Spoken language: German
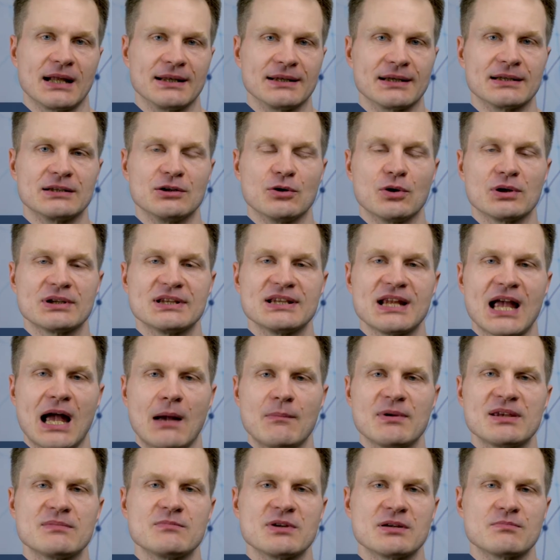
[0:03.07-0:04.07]
anderen Leuten
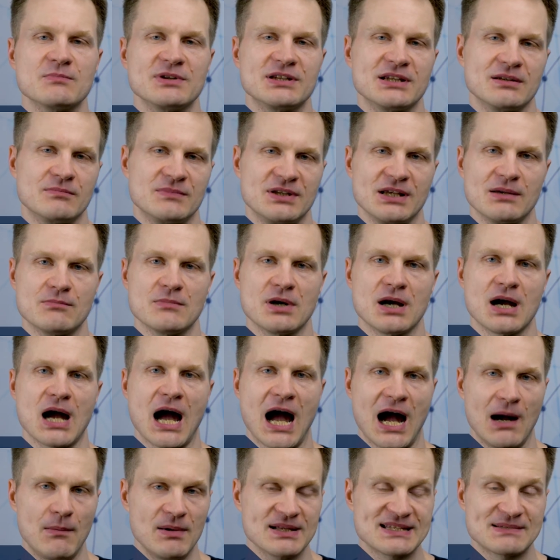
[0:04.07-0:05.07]
habe ich mich mit dem Thema
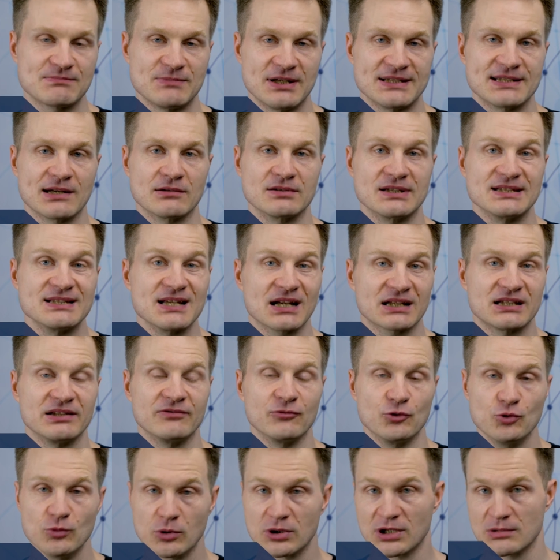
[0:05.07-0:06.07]
Arbeitsblätter und
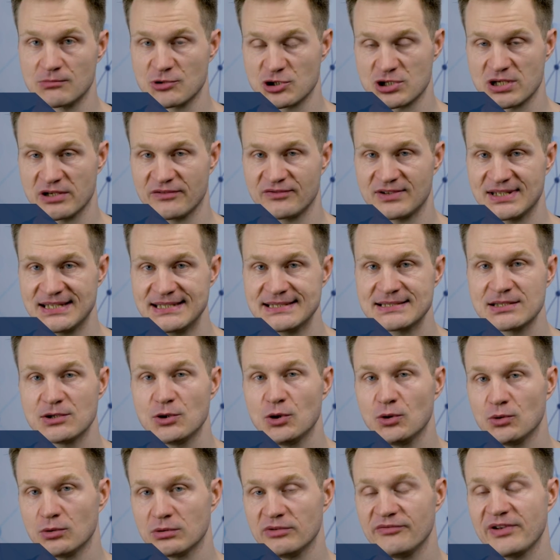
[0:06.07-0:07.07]
interaktive Übungen beschäftigt
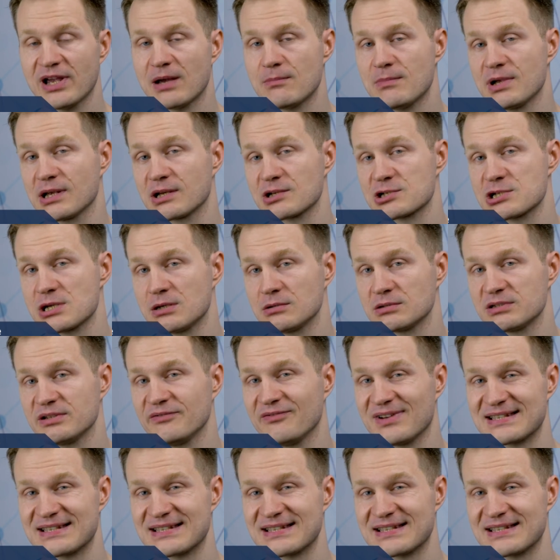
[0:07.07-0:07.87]
und wir haben mal geschaut,